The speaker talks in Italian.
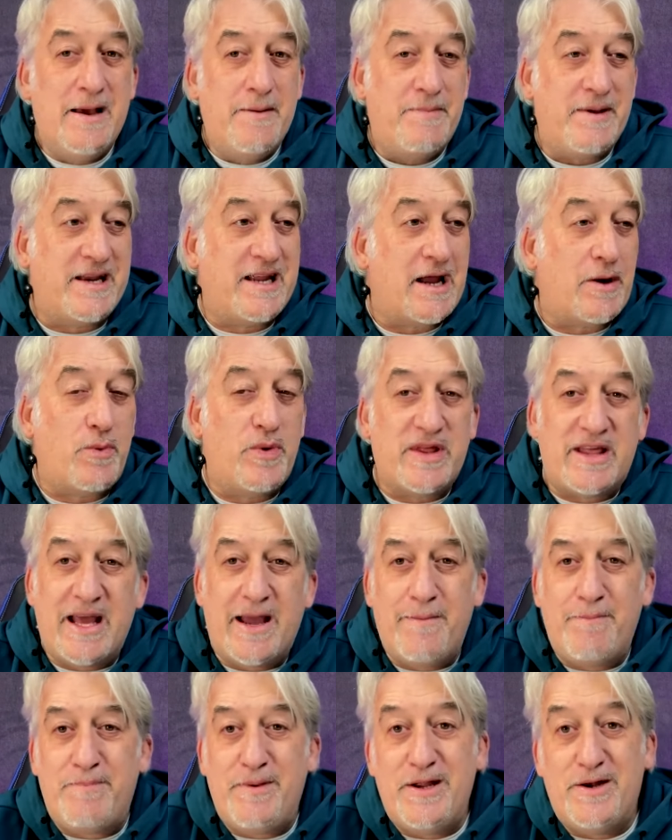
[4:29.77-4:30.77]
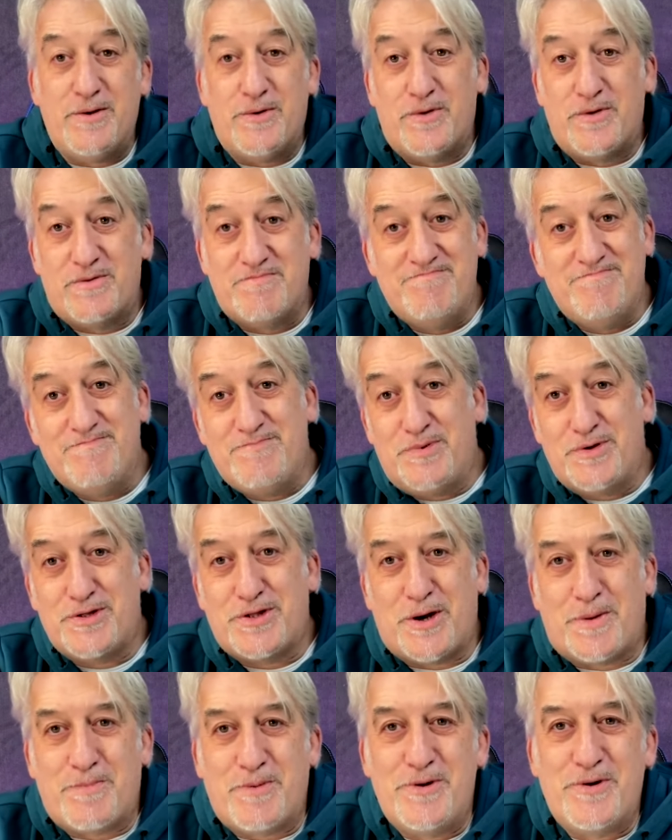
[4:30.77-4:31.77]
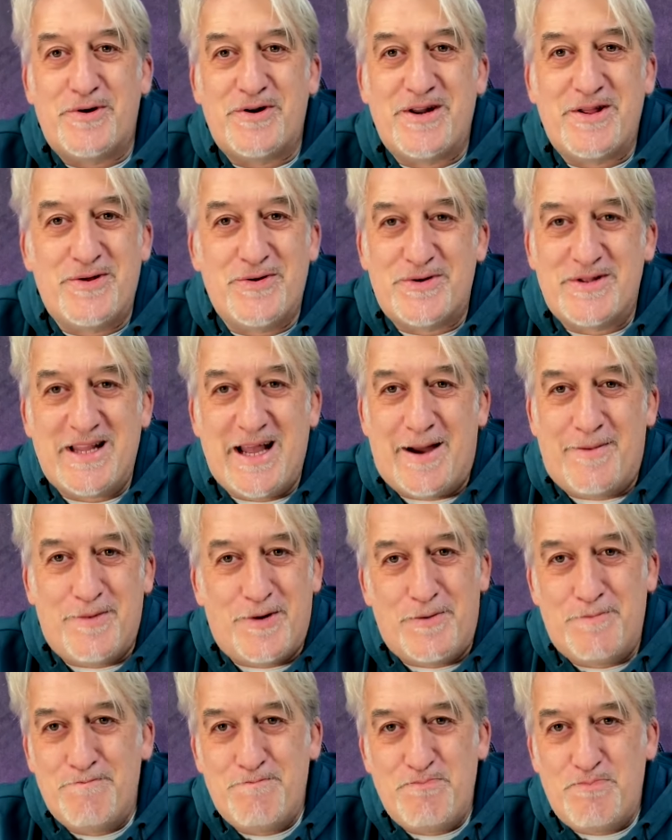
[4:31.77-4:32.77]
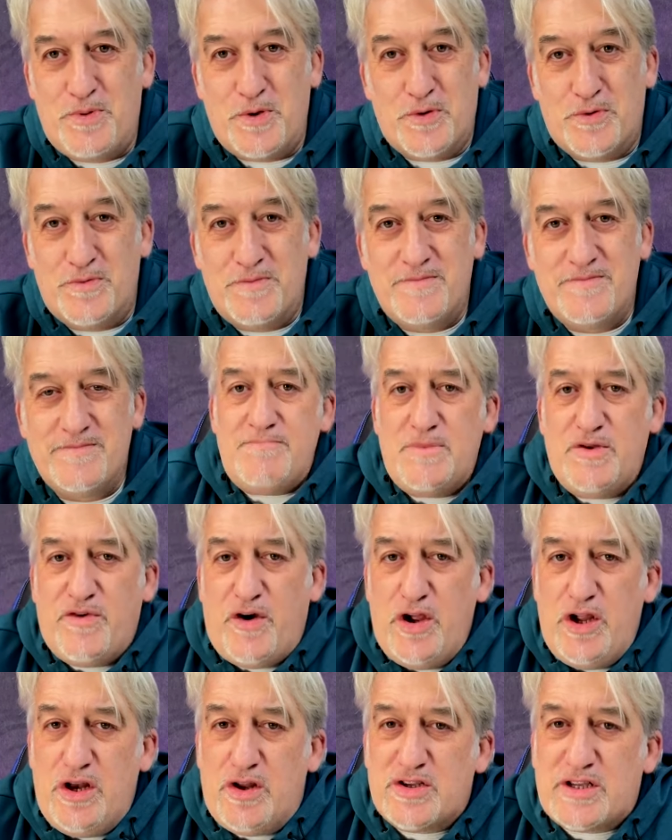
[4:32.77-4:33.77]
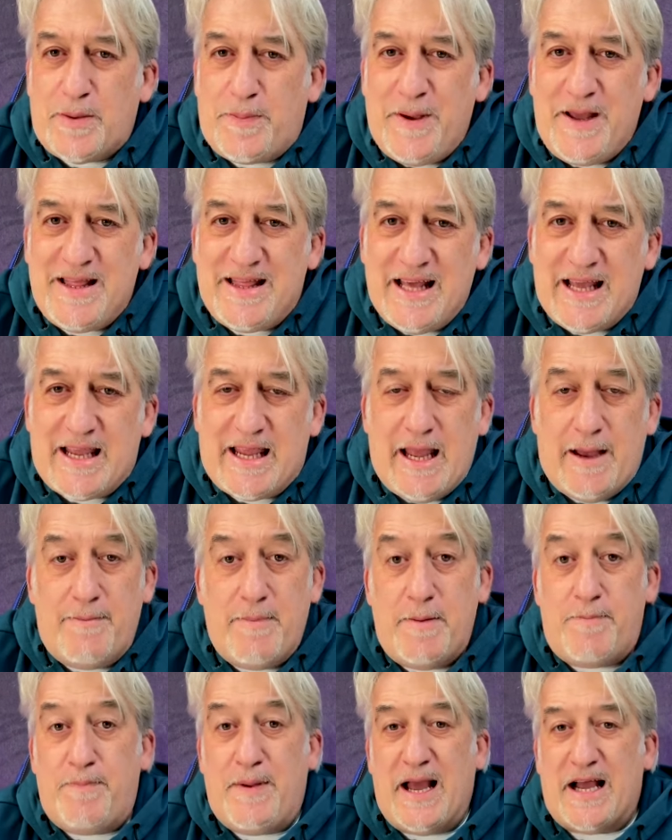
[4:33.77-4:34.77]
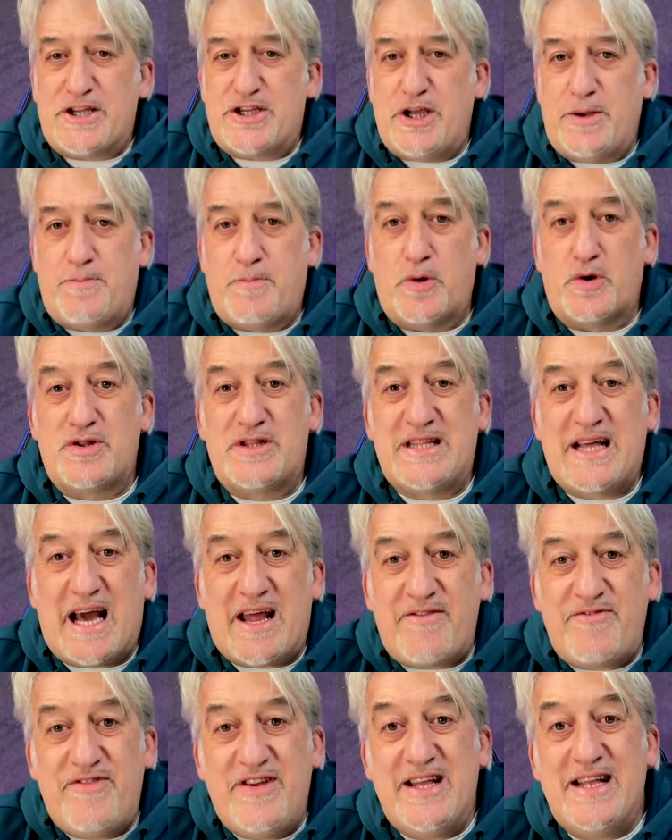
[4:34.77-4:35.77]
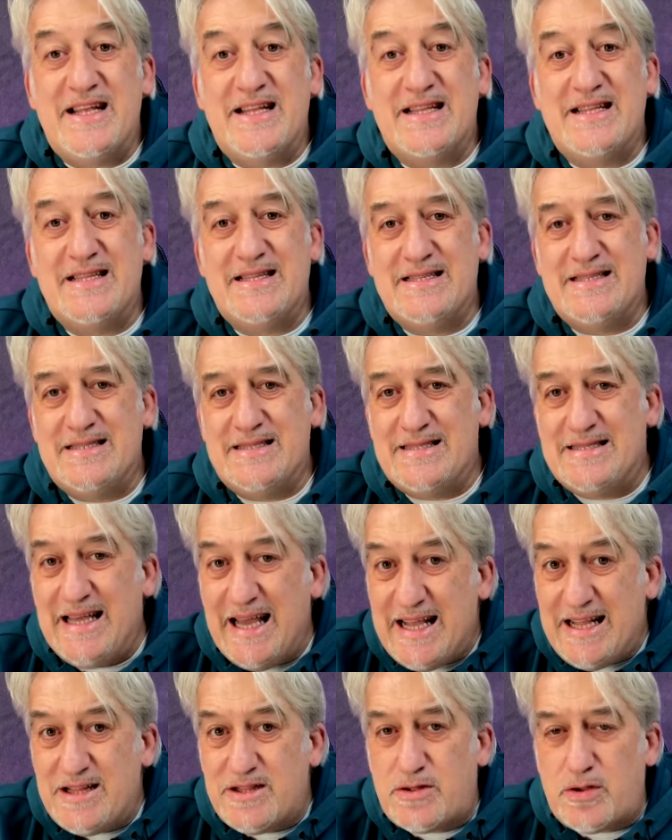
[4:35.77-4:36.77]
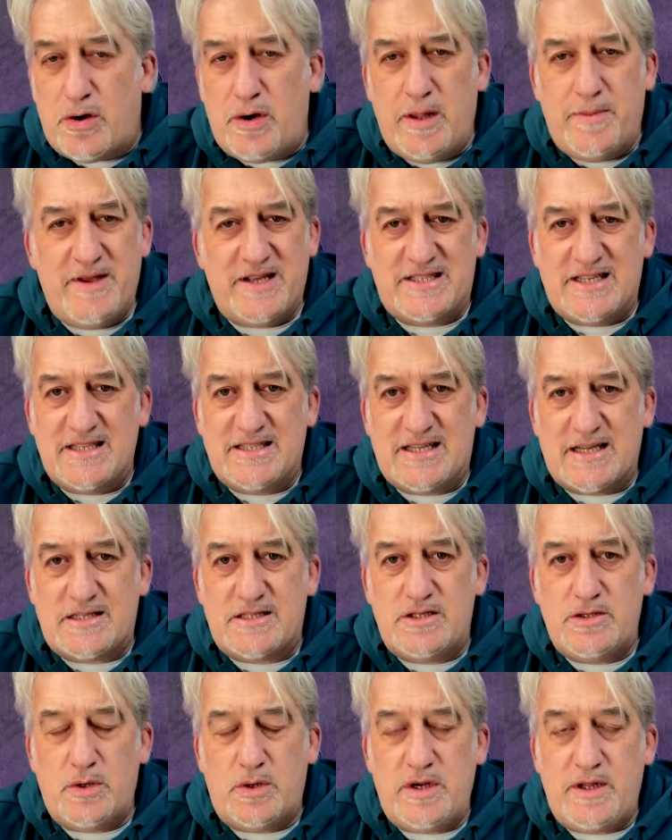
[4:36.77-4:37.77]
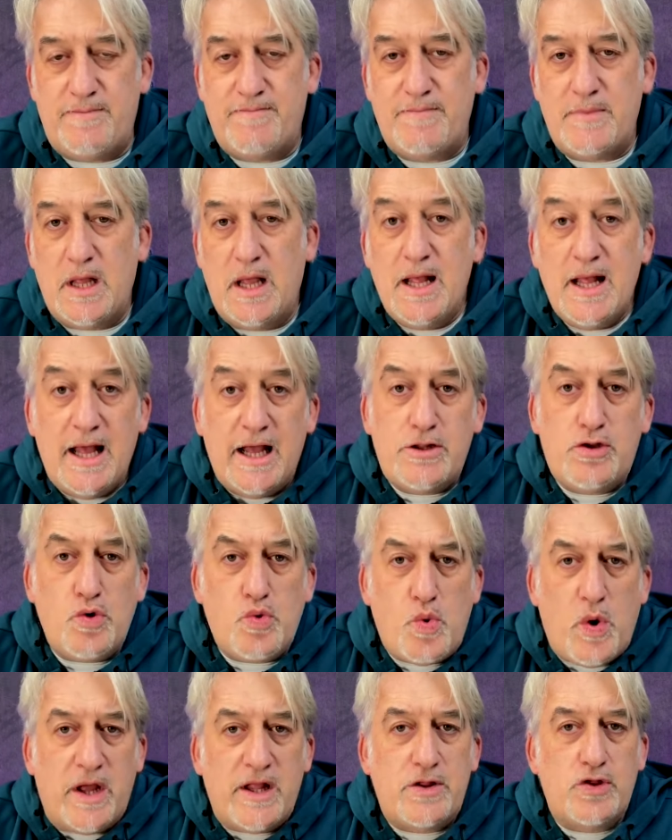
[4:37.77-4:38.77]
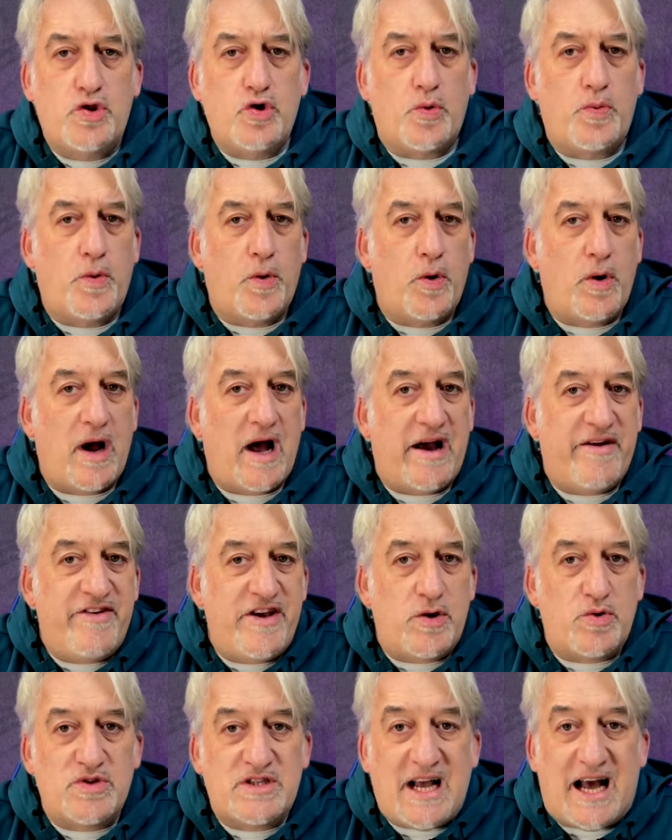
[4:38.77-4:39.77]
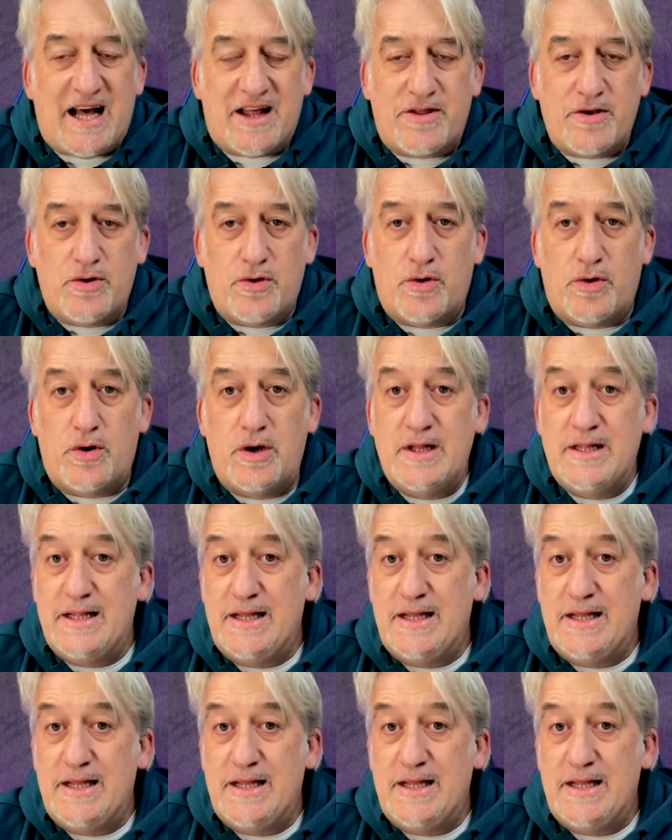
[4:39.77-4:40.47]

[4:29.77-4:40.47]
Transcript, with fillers: perché a quei tempi non, purtroppo non ritorniamo più. Voi lo sapete che a me piace portarvi dentro le mie sensazioni. E dunque, dopo aver usato